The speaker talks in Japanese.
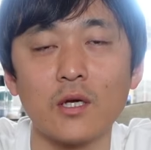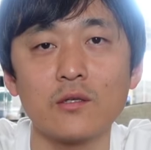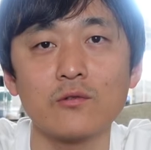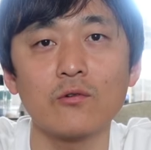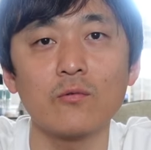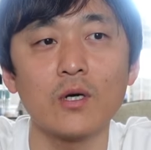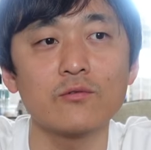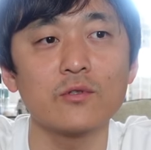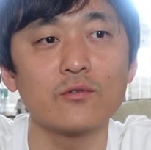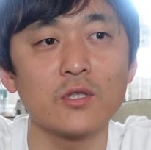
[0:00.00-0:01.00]
体調
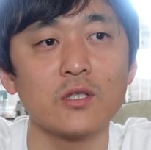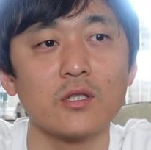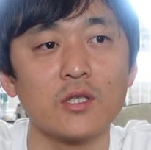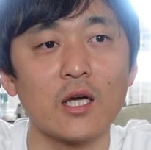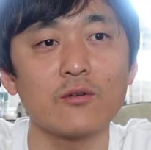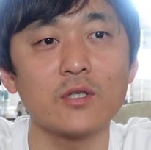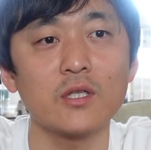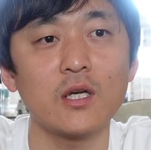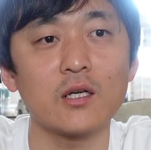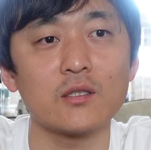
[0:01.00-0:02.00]
悪いのにやる
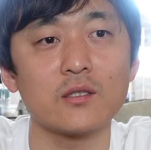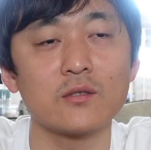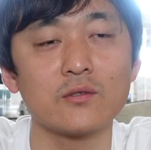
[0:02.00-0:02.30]
気が